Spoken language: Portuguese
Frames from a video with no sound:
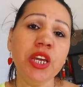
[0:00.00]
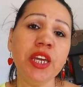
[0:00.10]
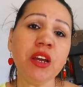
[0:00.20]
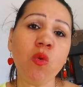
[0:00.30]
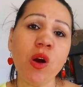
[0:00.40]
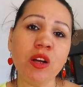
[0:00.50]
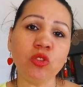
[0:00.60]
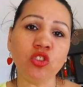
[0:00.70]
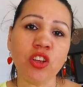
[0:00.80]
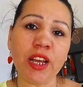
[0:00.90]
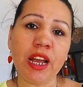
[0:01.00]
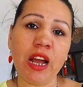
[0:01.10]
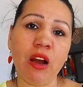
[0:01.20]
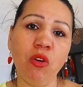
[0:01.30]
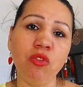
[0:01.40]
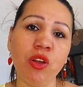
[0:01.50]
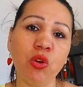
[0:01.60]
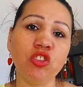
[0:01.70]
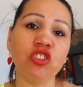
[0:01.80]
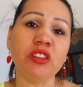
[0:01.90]
E quando chegar o
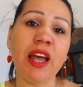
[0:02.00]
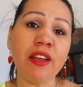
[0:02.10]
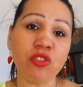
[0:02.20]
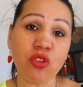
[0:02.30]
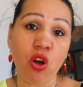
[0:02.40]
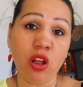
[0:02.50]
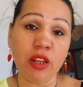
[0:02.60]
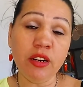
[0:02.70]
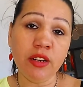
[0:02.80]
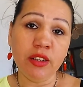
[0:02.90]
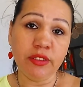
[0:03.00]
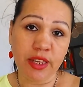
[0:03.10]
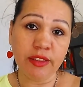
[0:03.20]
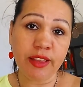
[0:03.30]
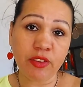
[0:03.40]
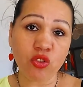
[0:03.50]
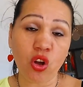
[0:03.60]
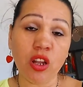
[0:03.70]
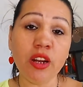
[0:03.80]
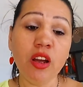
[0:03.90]
valor de 10 dólares, né, 10
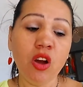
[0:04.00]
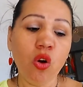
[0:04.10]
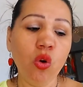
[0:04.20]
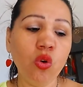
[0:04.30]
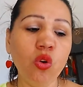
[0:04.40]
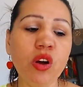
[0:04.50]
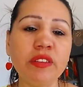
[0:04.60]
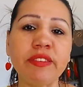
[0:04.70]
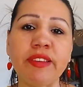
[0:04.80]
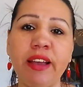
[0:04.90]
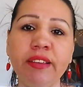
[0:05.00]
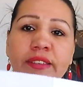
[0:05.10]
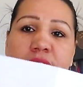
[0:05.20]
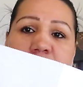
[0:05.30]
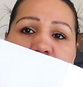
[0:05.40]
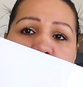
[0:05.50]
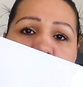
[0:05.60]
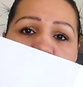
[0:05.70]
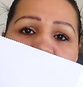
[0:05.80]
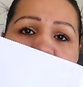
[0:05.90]
dólares, o Google AdSense, né, que é o
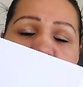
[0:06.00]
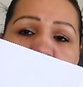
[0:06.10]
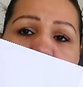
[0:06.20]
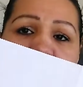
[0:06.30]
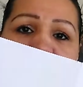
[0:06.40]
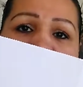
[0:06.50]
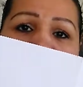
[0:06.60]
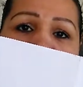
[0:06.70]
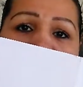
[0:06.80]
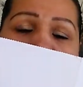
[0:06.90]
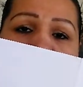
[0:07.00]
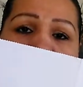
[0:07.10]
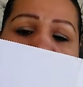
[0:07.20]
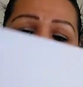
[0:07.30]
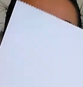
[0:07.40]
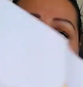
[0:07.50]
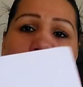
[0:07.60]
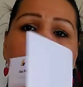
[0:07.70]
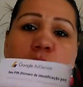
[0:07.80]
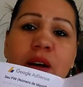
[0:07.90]
administrador, manda essa carta
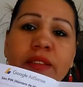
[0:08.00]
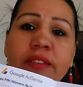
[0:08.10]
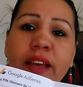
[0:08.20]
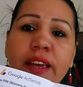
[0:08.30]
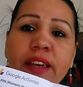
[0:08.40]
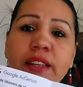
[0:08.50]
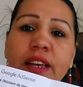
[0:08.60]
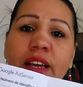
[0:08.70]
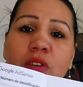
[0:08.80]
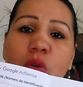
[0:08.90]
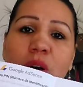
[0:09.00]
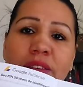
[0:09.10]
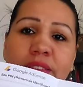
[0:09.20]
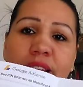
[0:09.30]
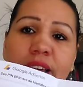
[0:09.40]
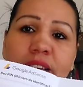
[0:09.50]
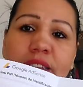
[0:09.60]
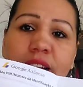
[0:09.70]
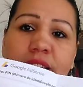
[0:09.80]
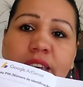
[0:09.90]
com uma senha, né, com a senha que
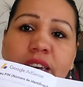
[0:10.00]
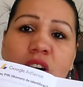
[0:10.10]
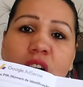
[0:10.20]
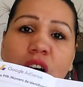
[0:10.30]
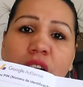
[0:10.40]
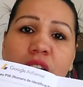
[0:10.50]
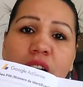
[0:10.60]
tá aqui, ó,